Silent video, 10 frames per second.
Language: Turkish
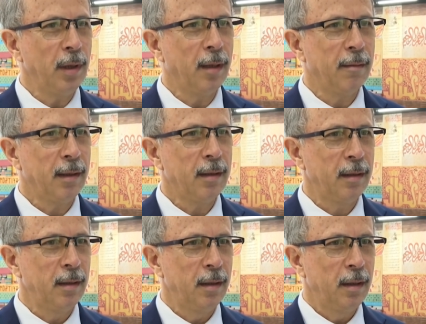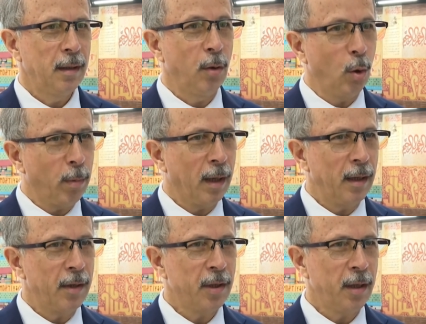Rektörümüz bu uygulamanın
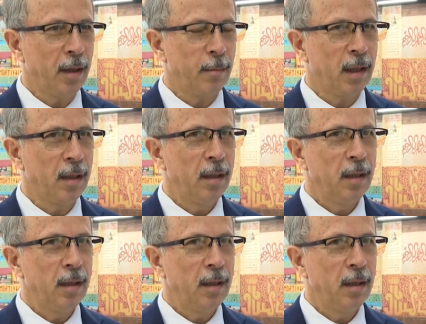öğrencilerin iş